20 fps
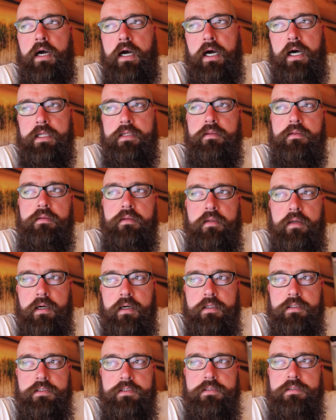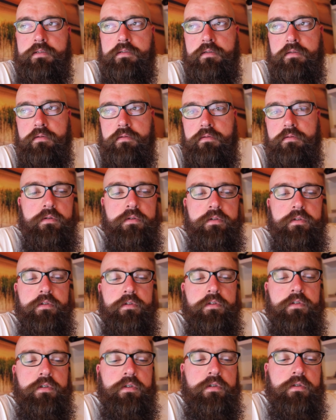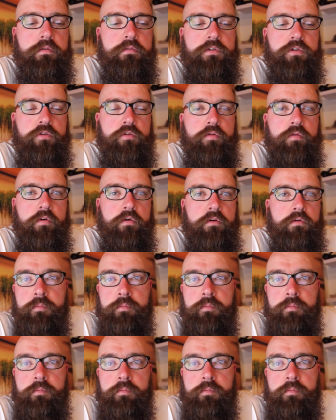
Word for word: hatten als äh, die, die so